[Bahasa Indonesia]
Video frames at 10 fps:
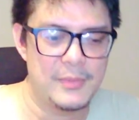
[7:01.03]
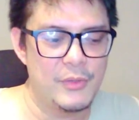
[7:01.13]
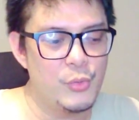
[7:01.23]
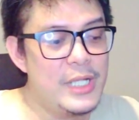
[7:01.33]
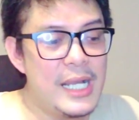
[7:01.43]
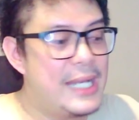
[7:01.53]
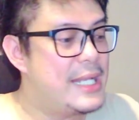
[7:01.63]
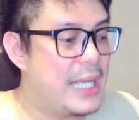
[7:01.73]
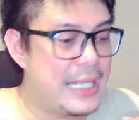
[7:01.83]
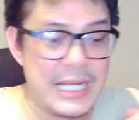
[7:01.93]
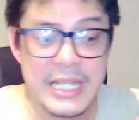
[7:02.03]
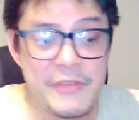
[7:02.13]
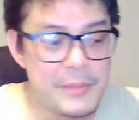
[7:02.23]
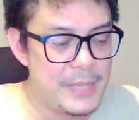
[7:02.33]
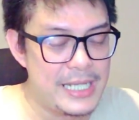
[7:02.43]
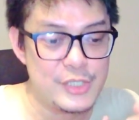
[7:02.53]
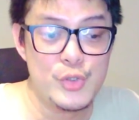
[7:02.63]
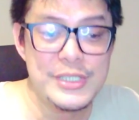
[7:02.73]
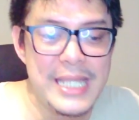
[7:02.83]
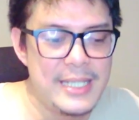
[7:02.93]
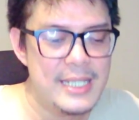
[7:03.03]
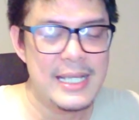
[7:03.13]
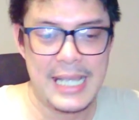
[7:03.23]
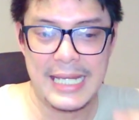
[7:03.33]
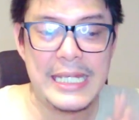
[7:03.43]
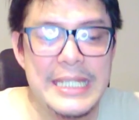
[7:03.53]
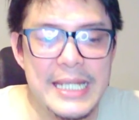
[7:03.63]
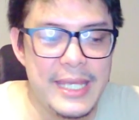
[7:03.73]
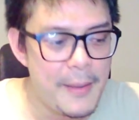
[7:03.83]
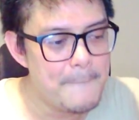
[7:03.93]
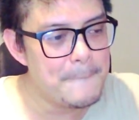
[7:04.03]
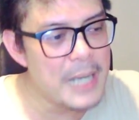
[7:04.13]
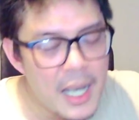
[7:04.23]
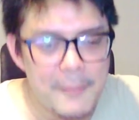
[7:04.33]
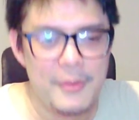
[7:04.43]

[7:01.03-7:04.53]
Udah nggak ada nggak ada reverb, nggak ada sustain, nggak ada delay. Pak